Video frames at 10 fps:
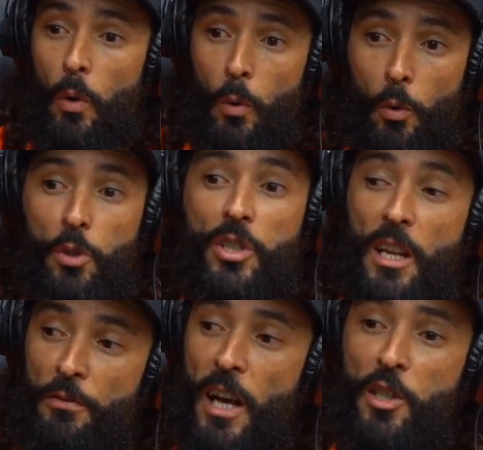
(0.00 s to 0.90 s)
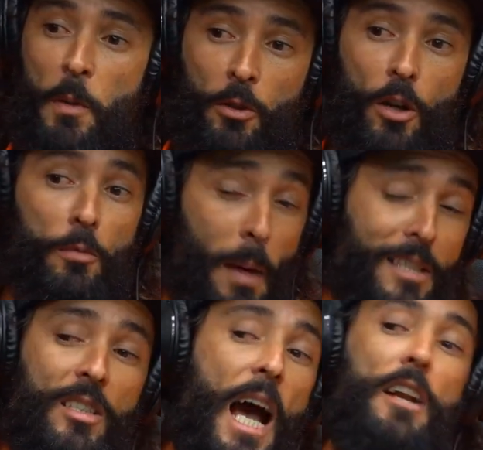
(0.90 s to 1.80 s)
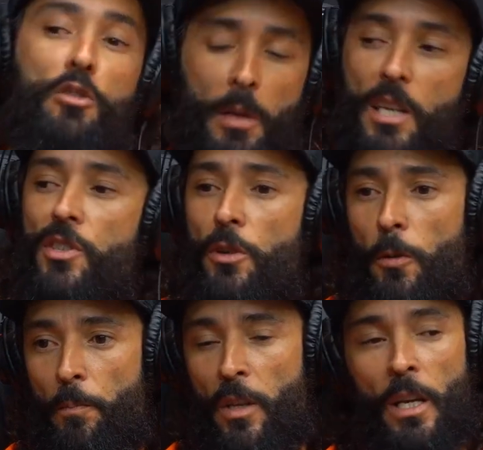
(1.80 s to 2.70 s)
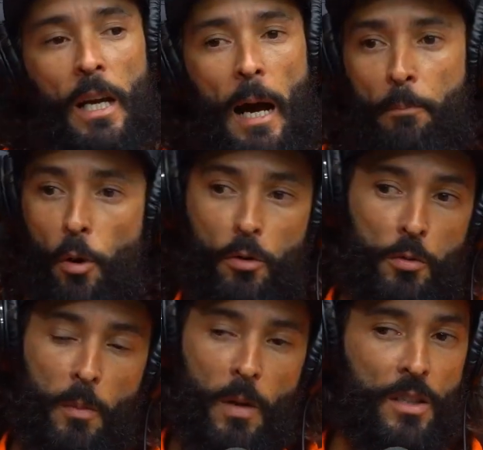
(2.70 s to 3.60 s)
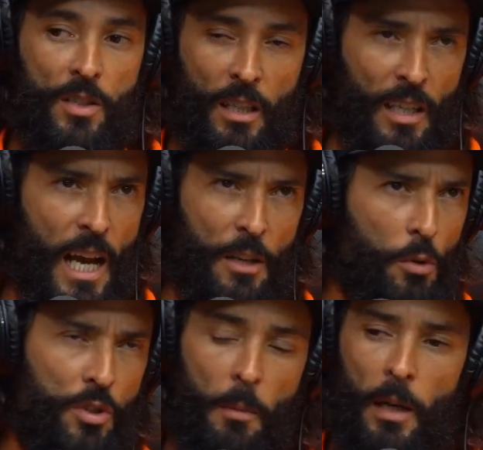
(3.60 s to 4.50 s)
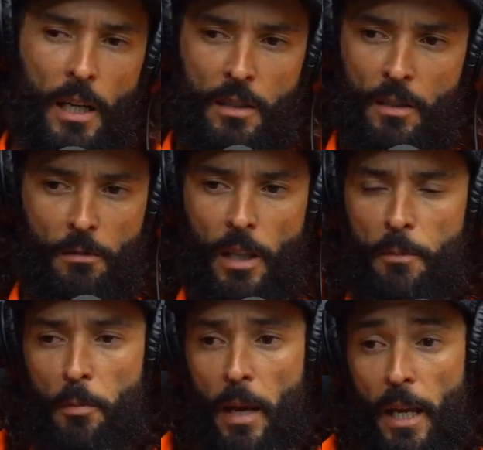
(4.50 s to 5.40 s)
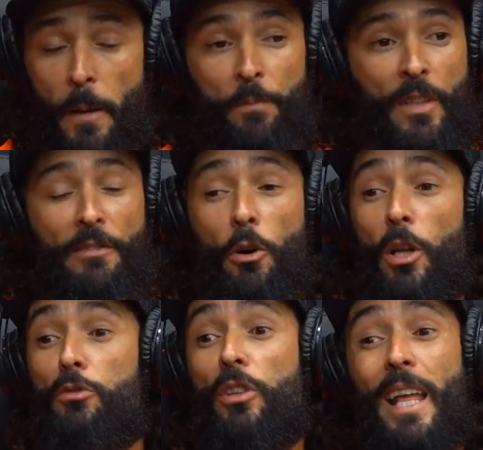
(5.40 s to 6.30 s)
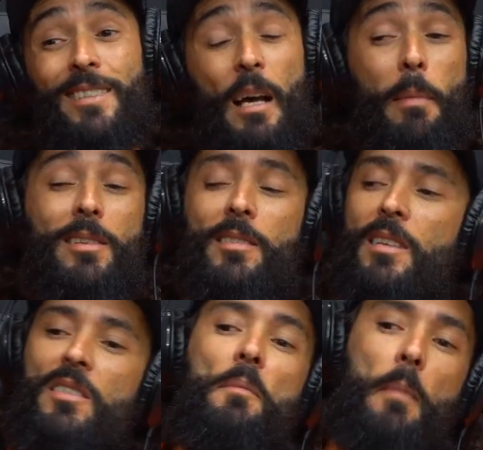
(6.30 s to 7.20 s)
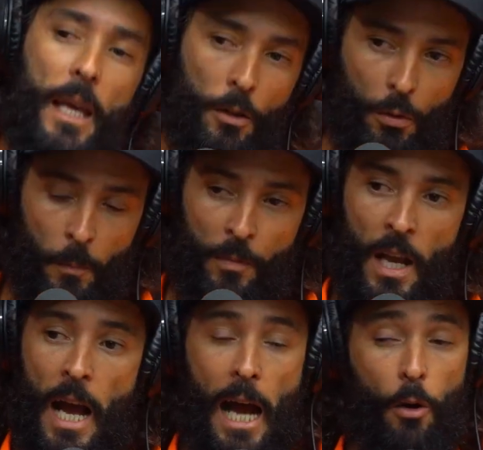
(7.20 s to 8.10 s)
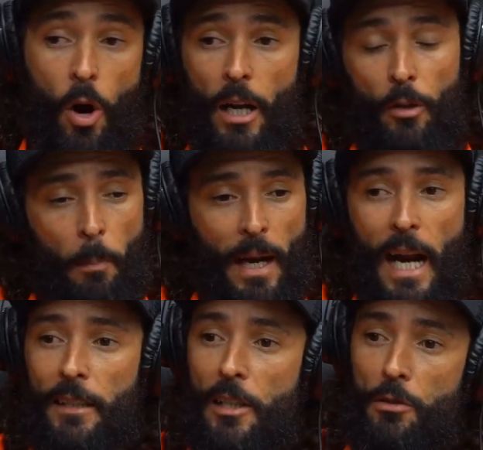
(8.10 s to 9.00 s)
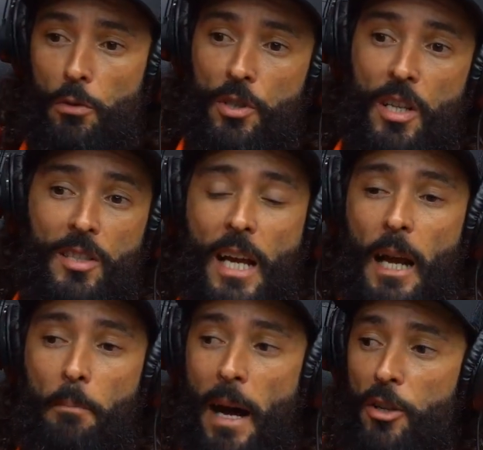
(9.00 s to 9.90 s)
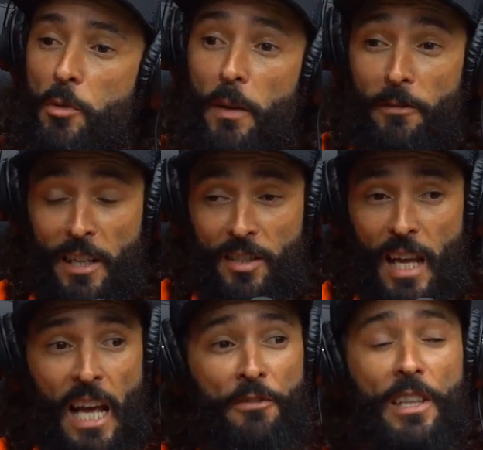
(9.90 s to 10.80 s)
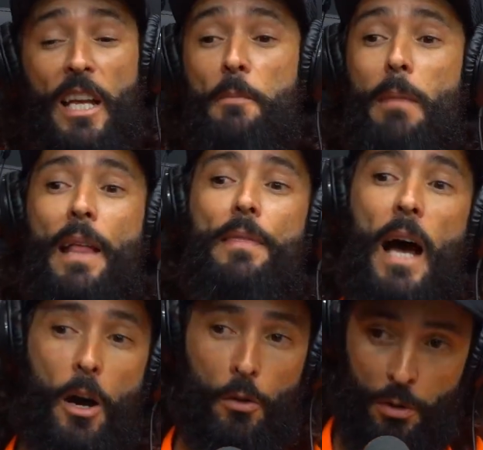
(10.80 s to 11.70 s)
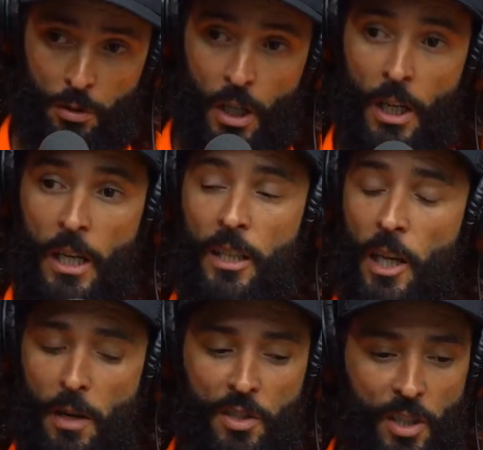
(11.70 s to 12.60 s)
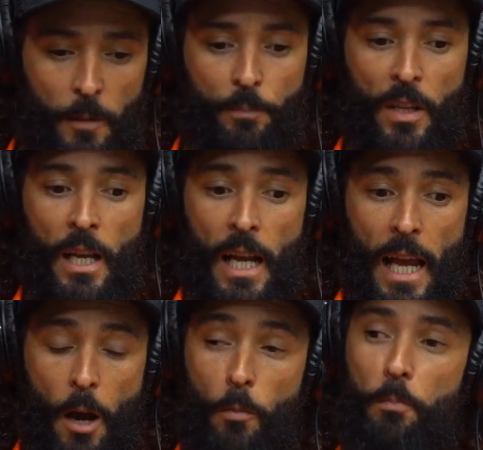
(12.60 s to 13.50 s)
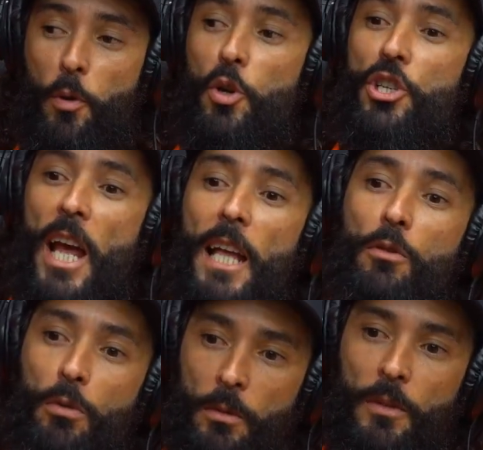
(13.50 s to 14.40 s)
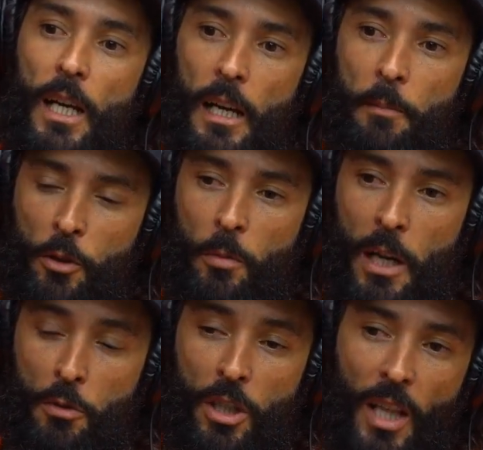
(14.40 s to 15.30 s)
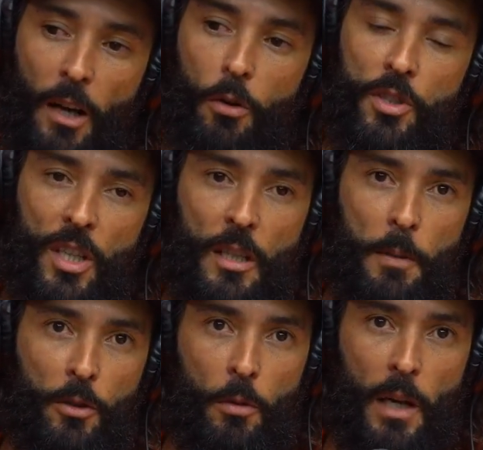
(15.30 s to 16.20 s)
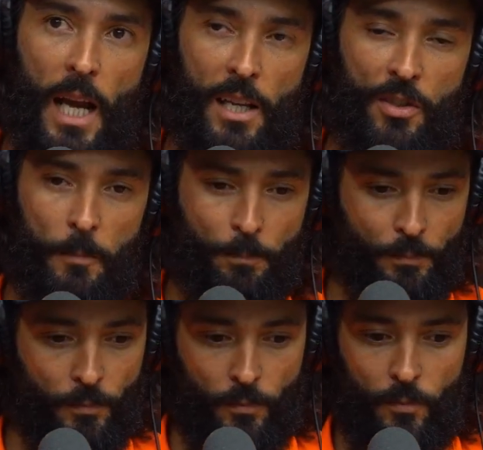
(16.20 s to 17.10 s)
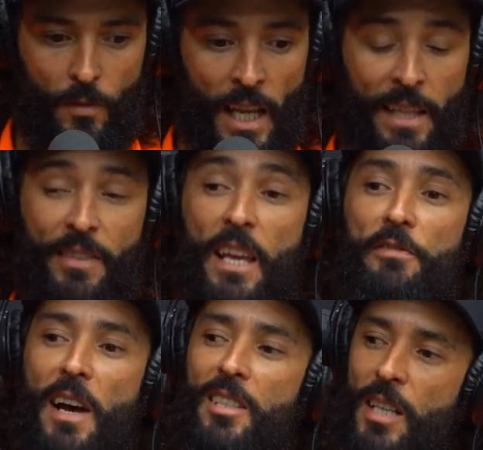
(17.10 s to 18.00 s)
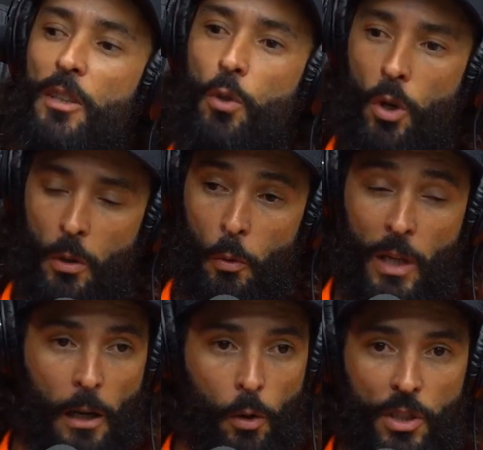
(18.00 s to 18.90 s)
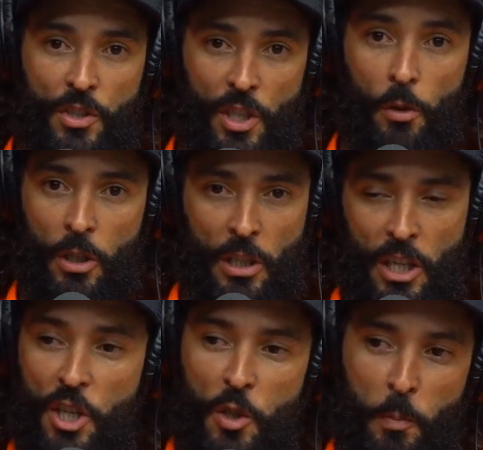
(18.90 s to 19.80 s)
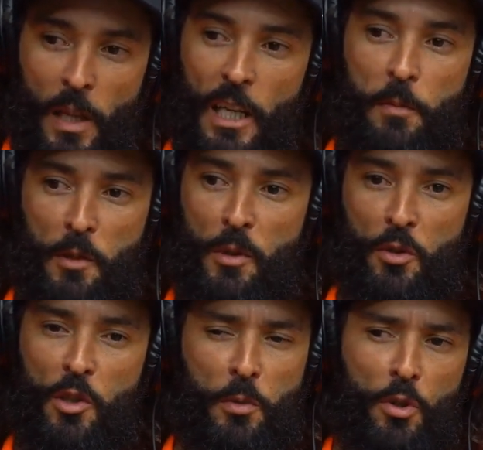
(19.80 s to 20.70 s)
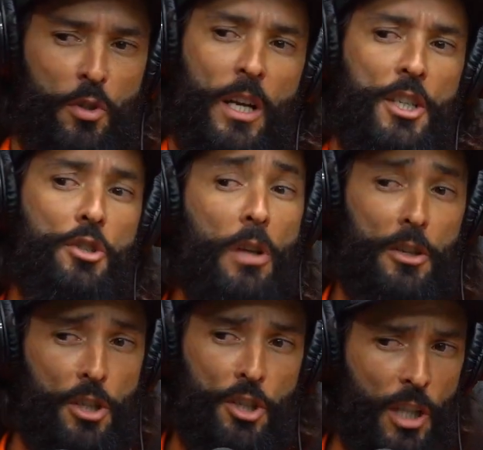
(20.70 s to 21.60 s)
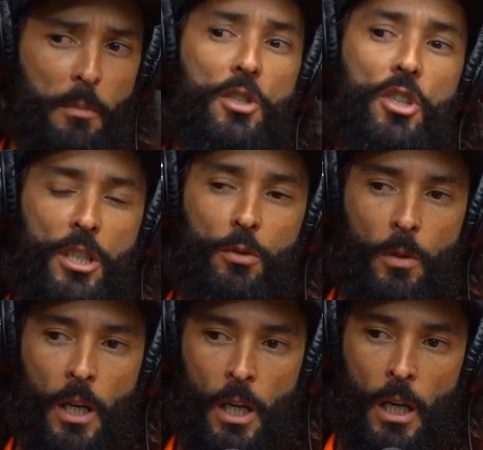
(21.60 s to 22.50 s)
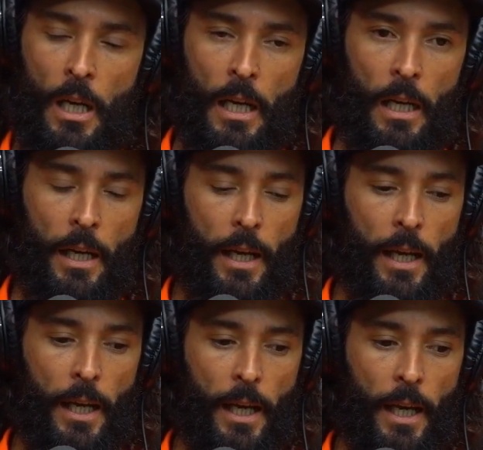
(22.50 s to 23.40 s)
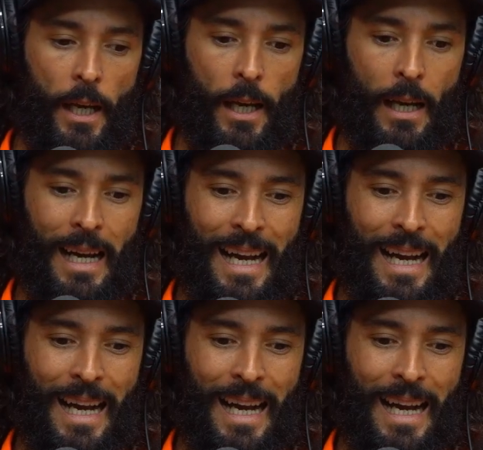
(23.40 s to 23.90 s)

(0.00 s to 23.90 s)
os derivados de petróleo mais caros do Brasil. Há poucos meses atrás, ou semanas, não lembro bem, estava rolando desabastecimento. Agora, ah. no apagar das luzes, eles acabaram de privatizar a refinaria em Manaus. Caramba. Então, assim, é um projeto na Petrobras. O que está acontecendo na Petrobras é devastador. O que aconteceu, se a gente explica para as pessoas, as pessoas não acreditam, acham que a gente está mentindo. É,